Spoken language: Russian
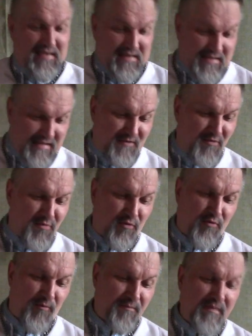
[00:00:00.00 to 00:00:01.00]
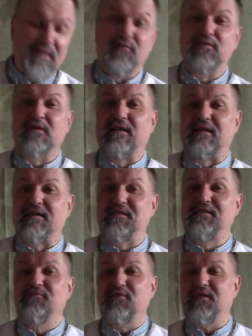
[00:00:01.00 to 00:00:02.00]
Слава Богу. И вот а,
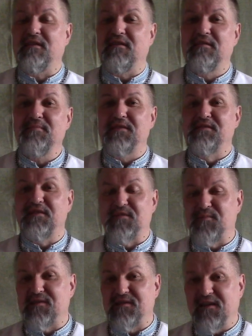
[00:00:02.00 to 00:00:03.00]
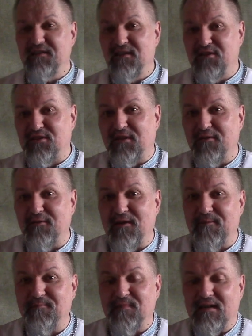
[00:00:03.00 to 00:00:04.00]
сегодня место из Писания читаю
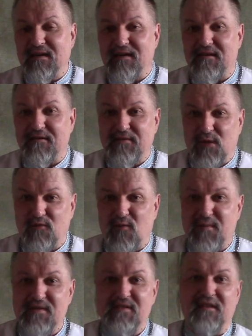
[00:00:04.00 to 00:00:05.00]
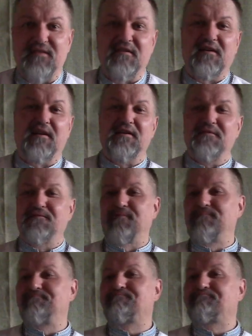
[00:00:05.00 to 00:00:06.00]
я, а, второго послания Коринф.
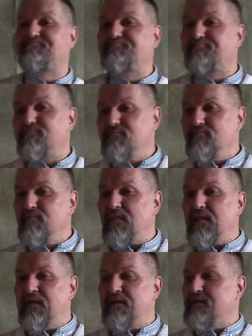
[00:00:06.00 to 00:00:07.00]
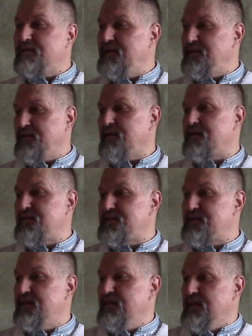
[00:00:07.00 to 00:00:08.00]
А, это как
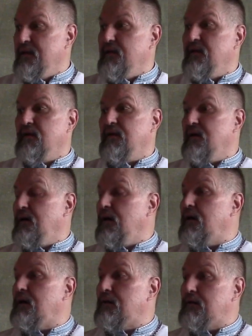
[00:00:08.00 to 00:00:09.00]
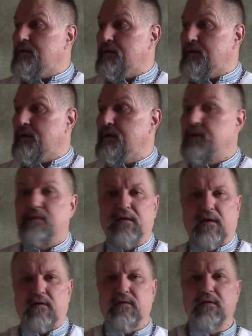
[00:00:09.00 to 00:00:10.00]
раз,
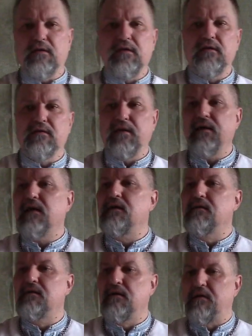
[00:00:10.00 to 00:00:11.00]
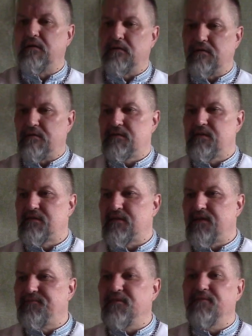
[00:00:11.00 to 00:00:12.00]
да, и для
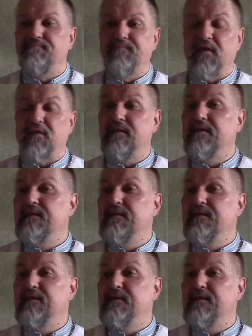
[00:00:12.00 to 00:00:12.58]
заставки этой,